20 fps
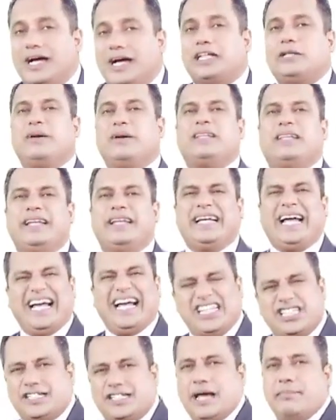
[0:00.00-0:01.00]
सातवां तरीका
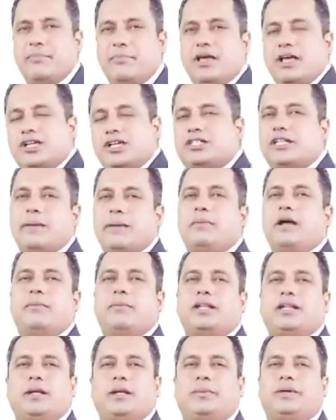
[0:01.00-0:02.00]
है स्टेम स्टेम का
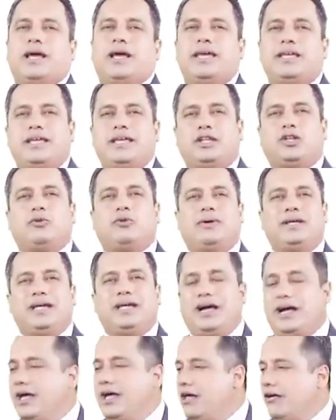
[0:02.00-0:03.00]
मतलब क्या है ये तो
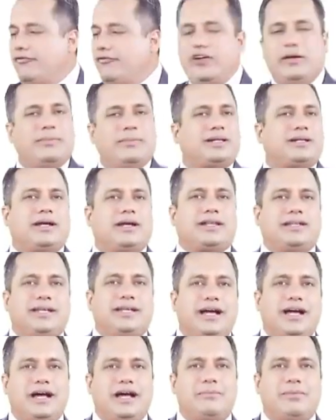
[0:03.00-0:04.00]
भैया फेमस कर
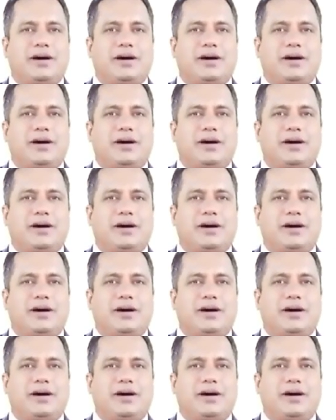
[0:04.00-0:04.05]
दिया है